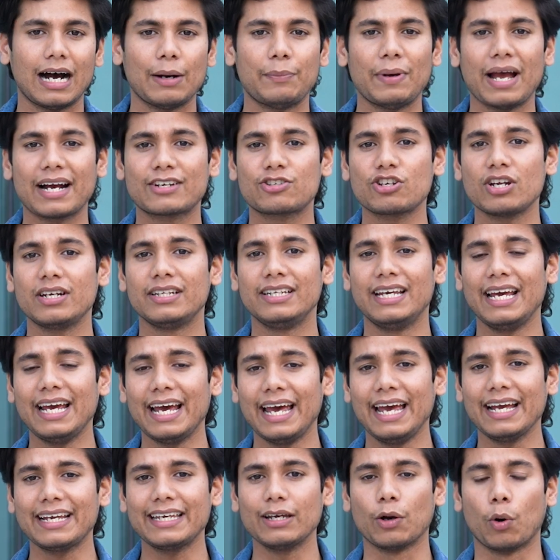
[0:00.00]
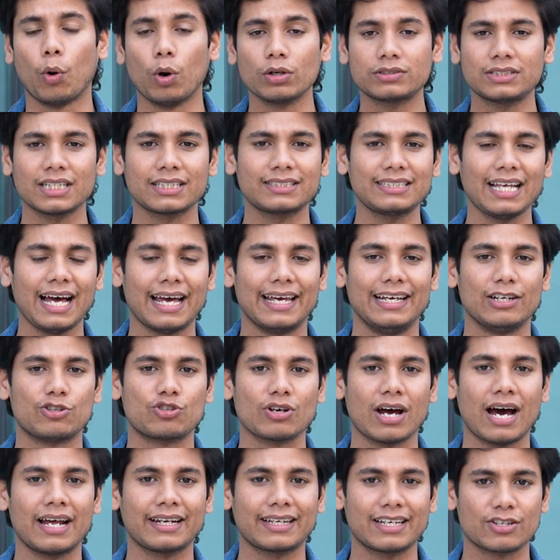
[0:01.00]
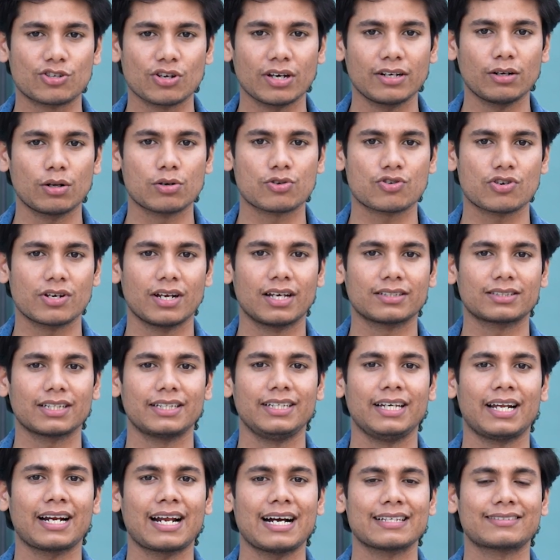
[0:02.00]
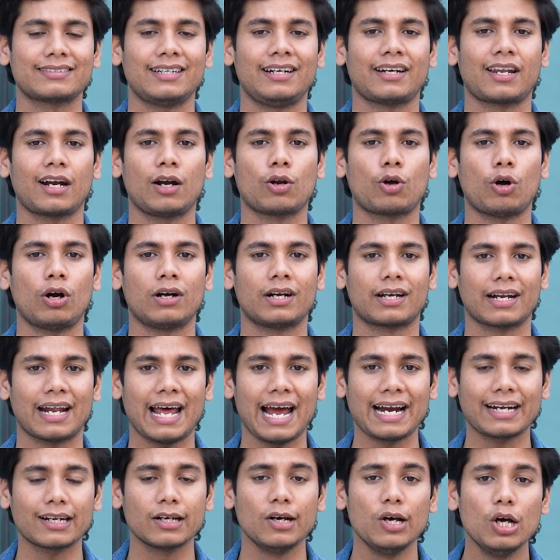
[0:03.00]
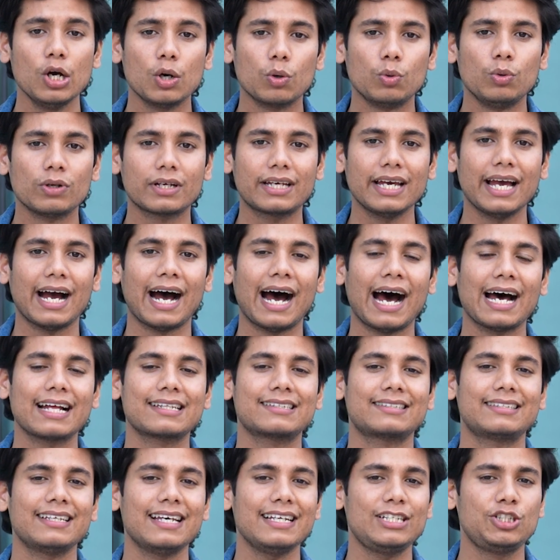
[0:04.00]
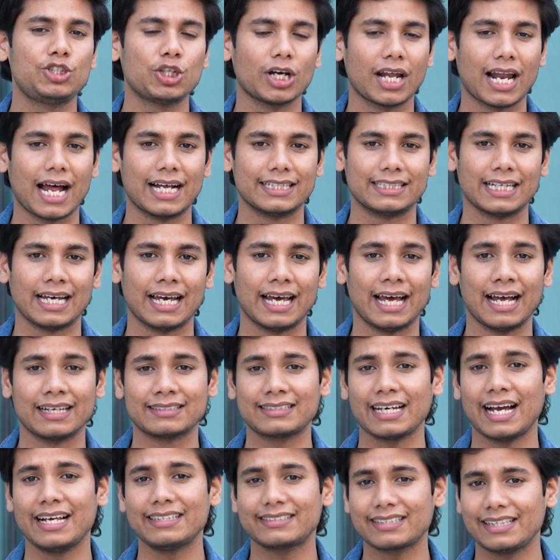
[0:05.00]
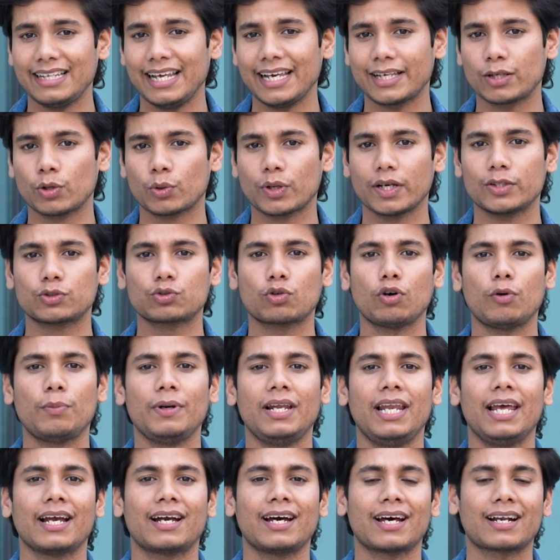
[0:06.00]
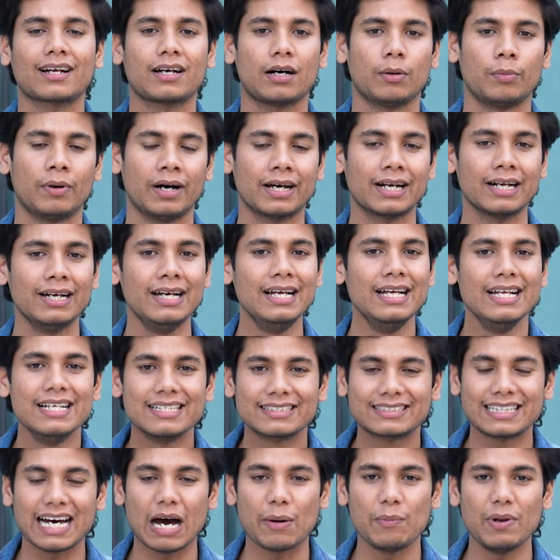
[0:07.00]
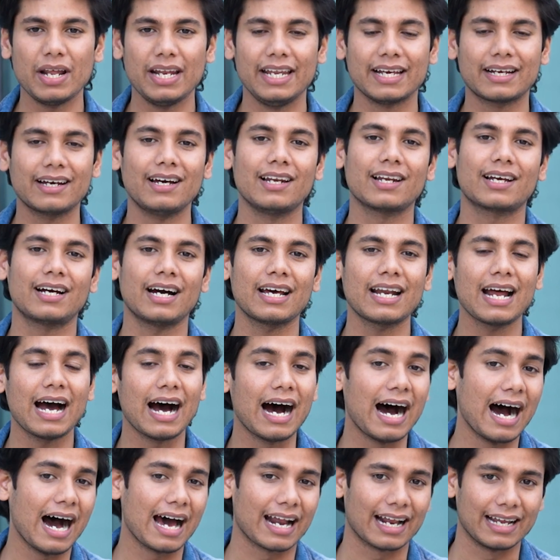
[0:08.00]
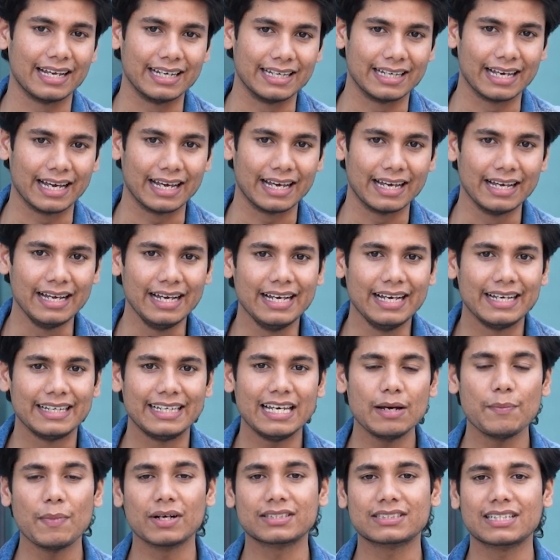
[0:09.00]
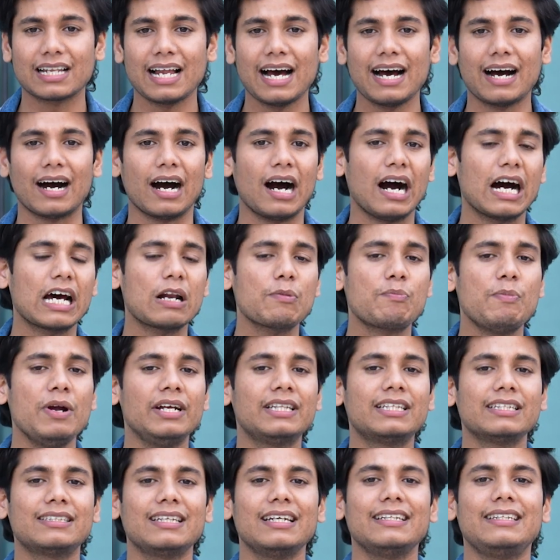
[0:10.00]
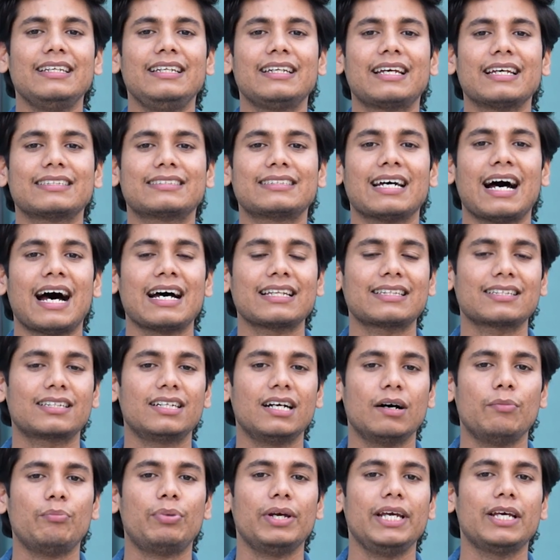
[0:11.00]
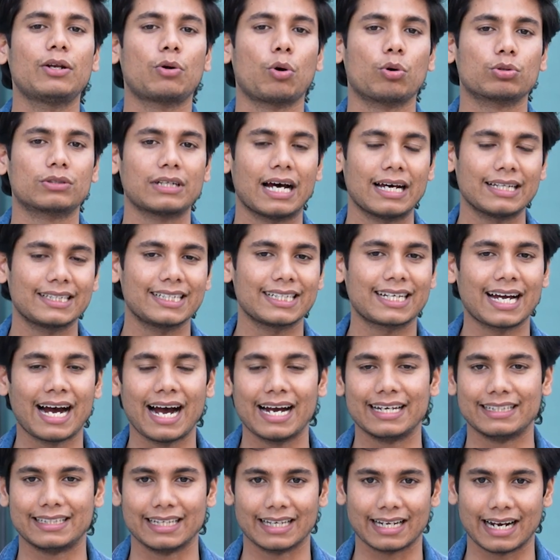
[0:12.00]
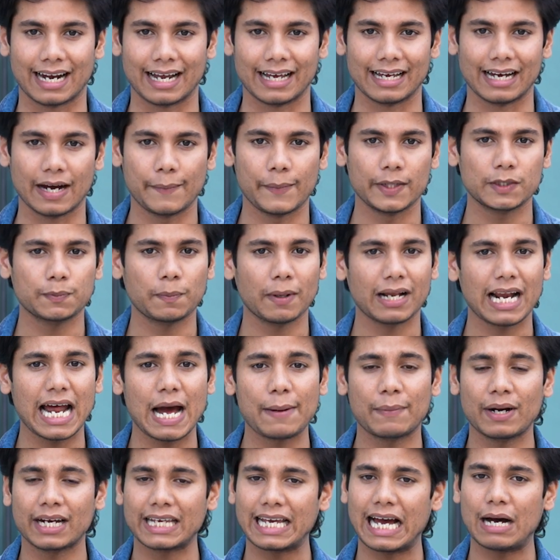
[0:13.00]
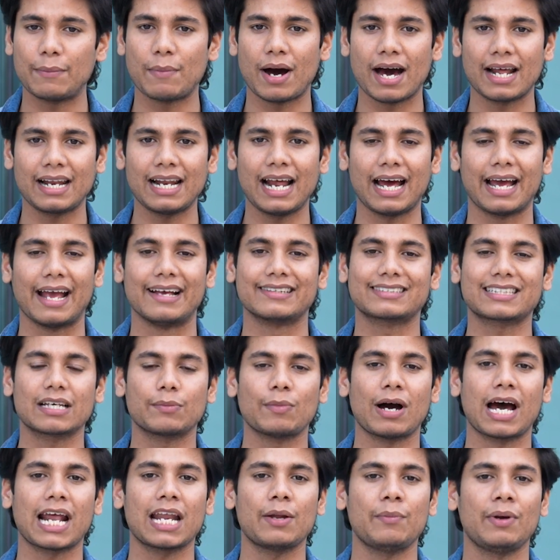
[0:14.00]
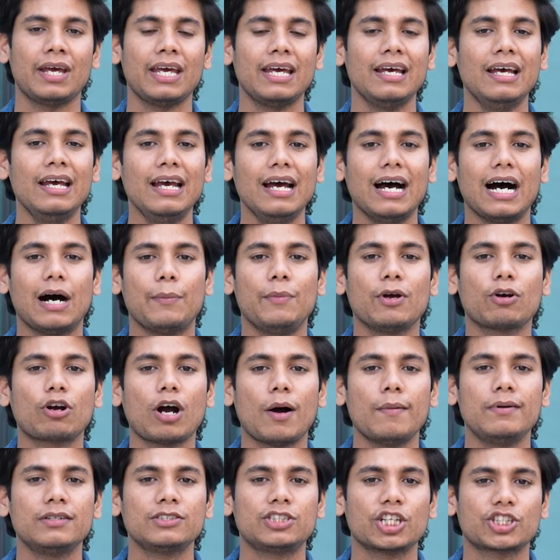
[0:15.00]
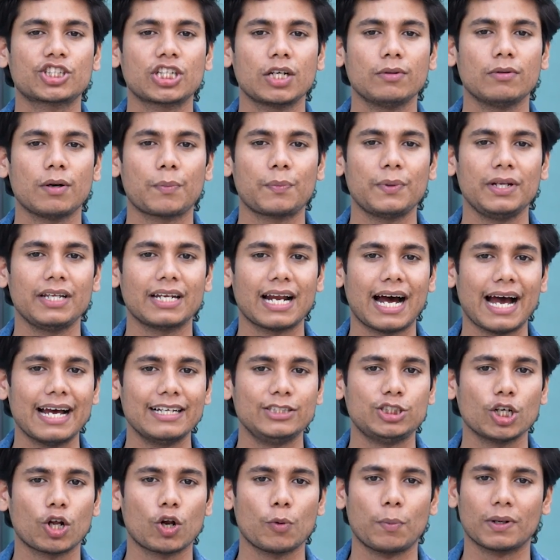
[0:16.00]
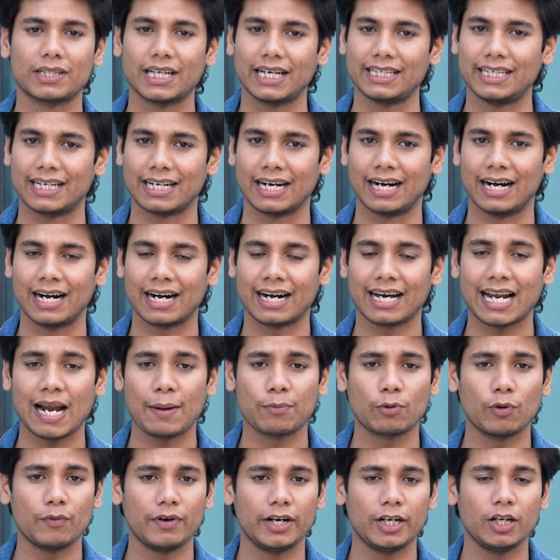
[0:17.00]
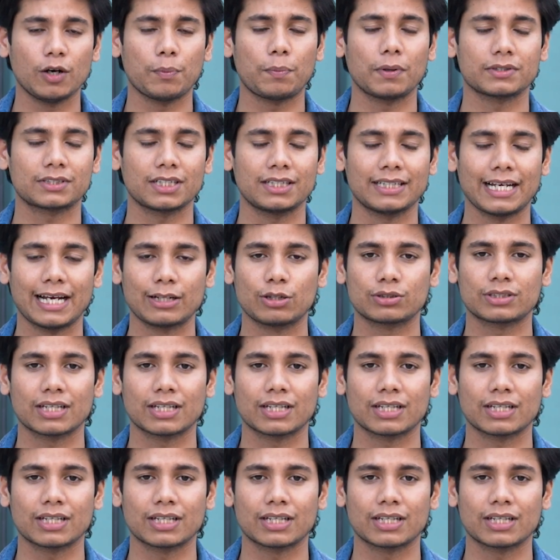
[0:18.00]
अब एक्शन ये है कि हो सकता है ईशान किशन और श्रेयस अय्यर का सेंट्रल कॉन्ट्रैक्ट उनके हाथ से चला जाए ऐसा इसलिए क्योंकि इसको भी लेकर खबर सामने निकल कर आ रही है ये मसला हर बीतते दिन के साथ गंभीर होता दिखाई दे रहा है अब इस पर आपका क्या मानना है इसके बारे में हमें कमेंट सेक्शन में अपनी राय जरूर बताइएगा अगर आपको वीडियो पसंद आए तो